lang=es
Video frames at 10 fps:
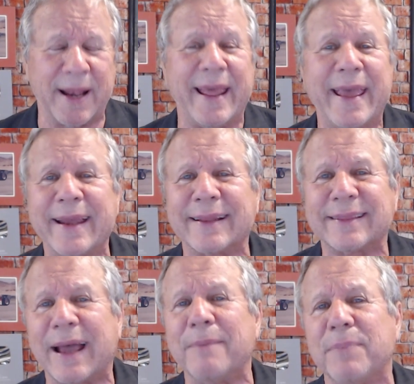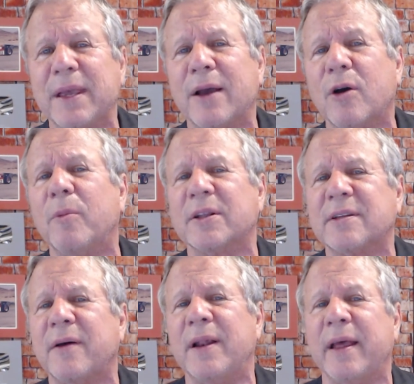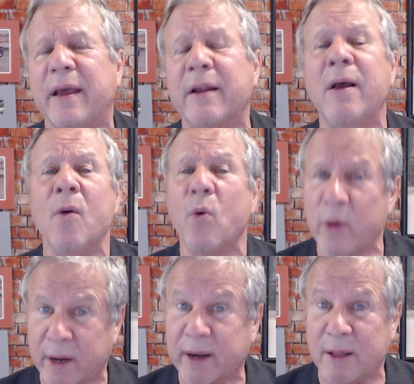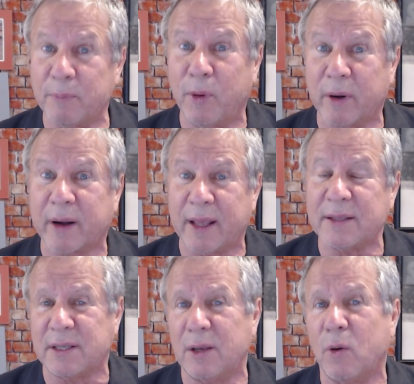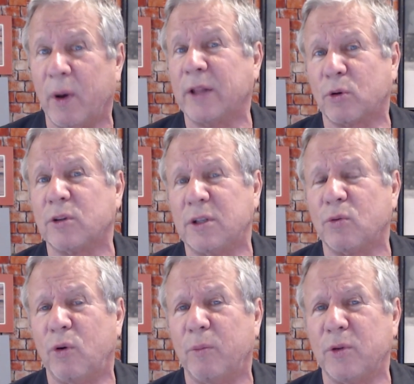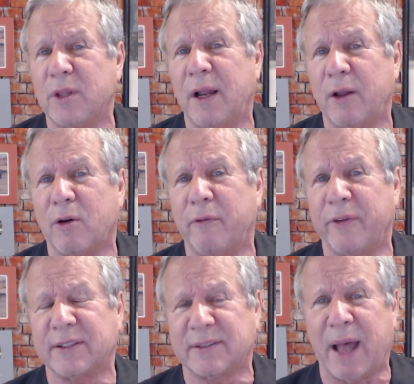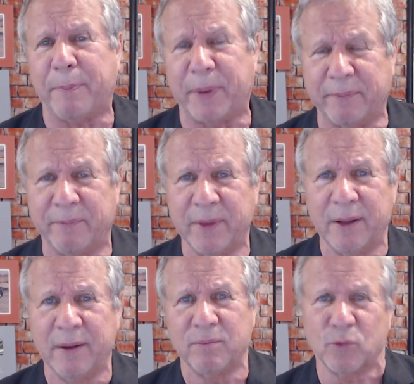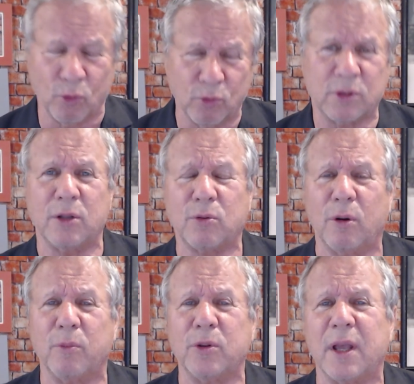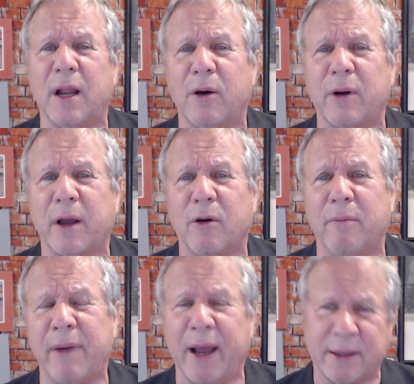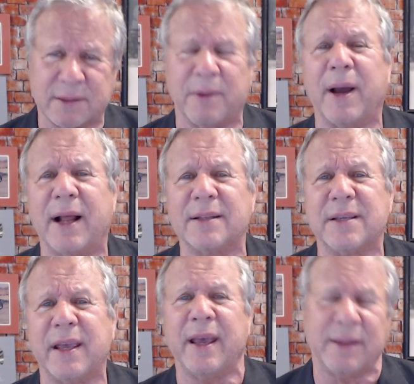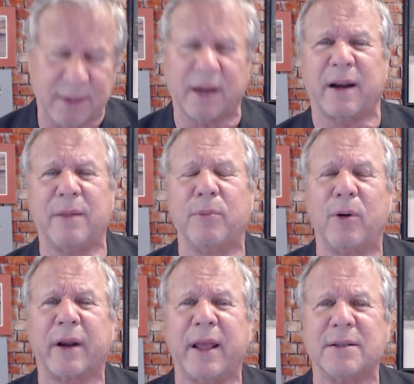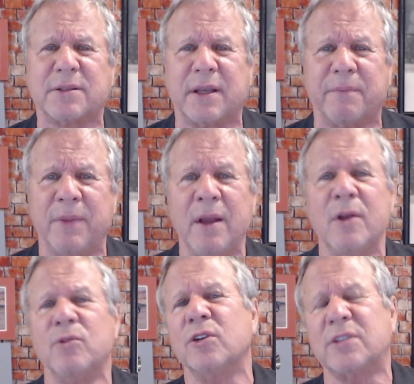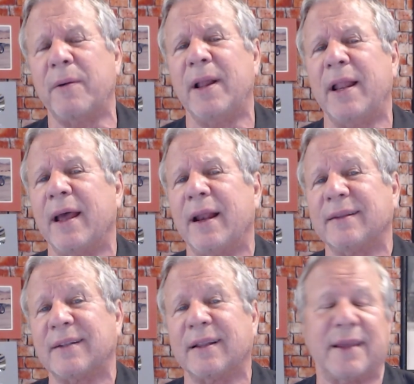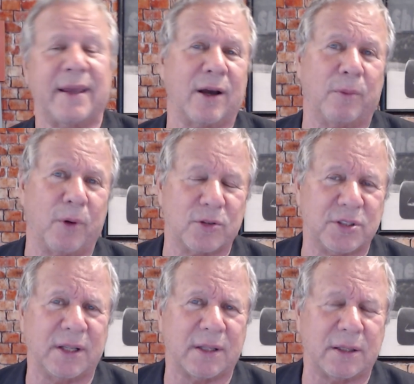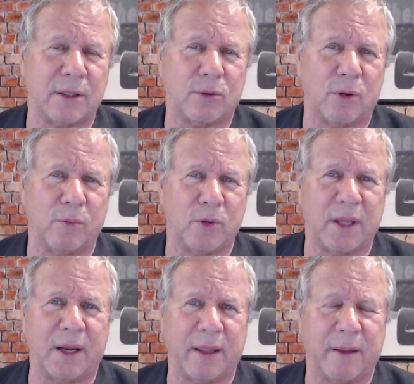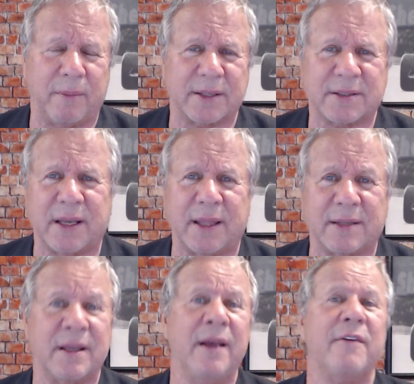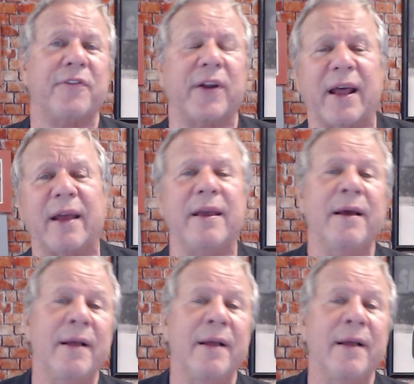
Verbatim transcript: leer tan bien como la saben leer un Red Bull Racing, cuatro títulos mundiales con Verstappen un título mundial ahora con Max, se van al siguiente, Red Bull Racing, no saben leer la estrategia como los siete títulos mundiales de Mercedes, Ferrari,